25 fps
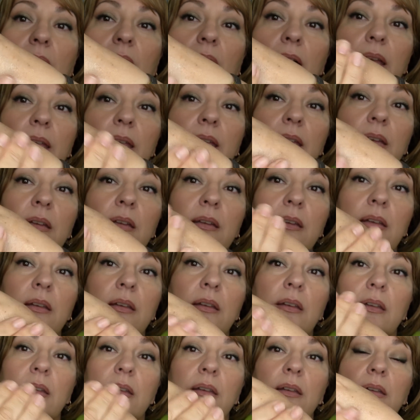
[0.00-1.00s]
Ahí.
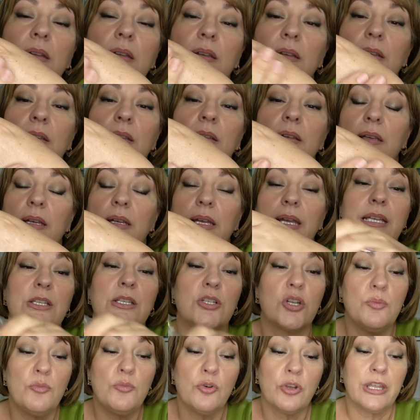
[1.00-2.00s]

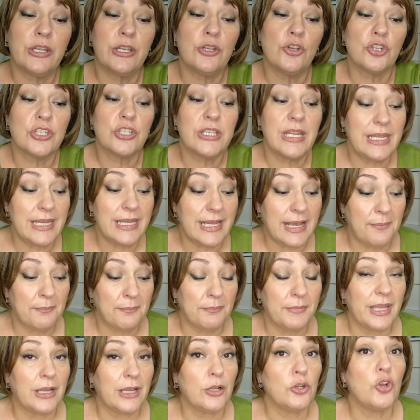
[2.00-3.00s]
Es como que no se
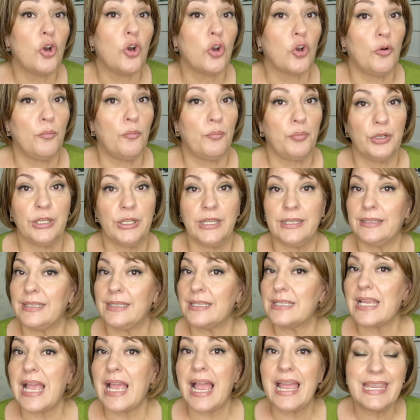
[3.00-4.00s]
ligan bien los
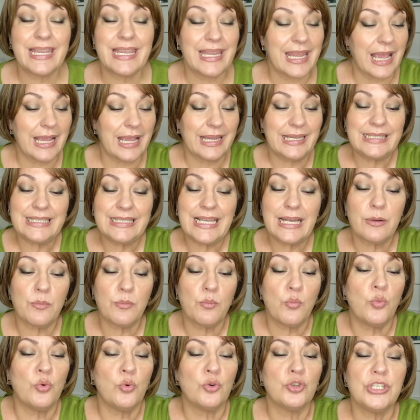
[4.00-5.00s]
componentes. Hay que agitar
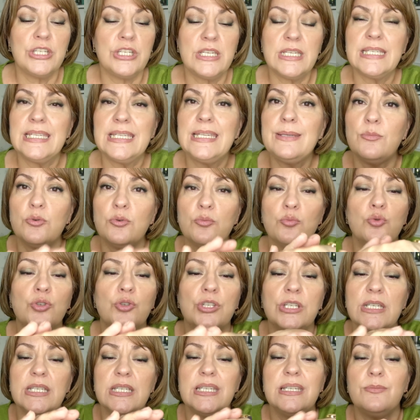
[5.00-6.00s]
muchísimo,
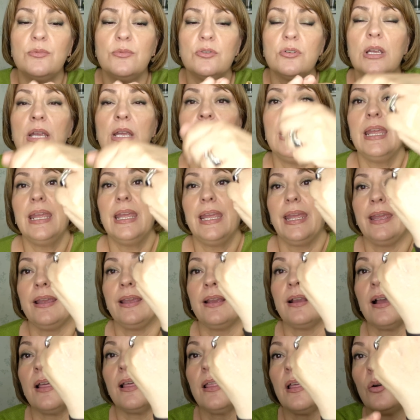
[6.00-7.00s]
muchísimo
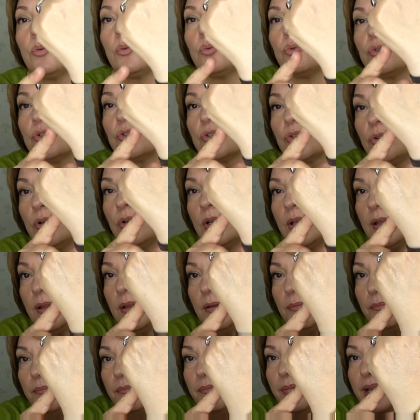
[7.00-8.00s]
en cada uso.
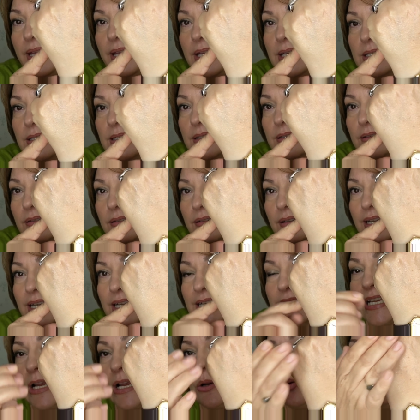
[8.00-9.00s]
¿Veis?
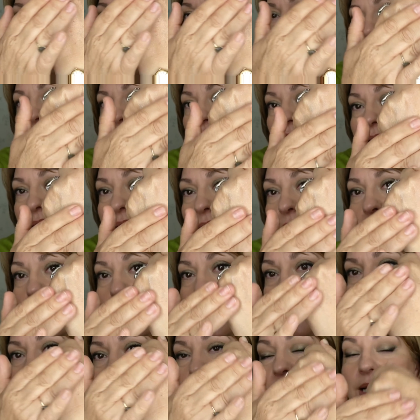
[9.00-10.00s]
Esa
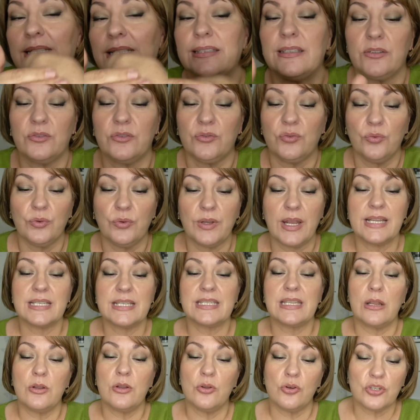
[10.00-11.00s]
luminosidad, esa textura,
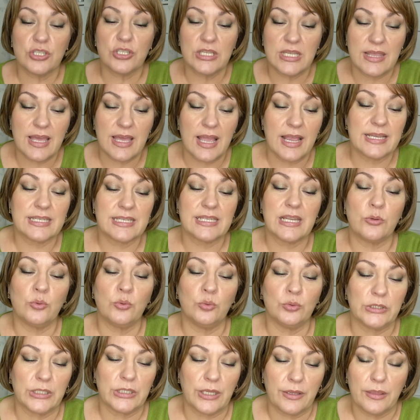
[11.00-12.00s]
esa luosidad, esa
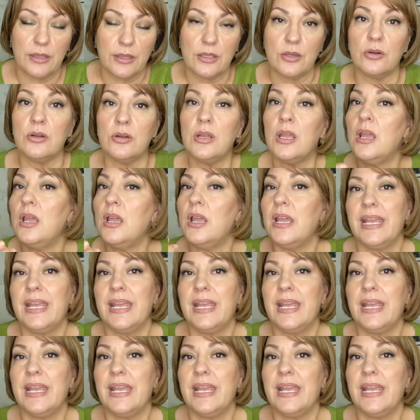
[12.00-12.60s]
nutrición.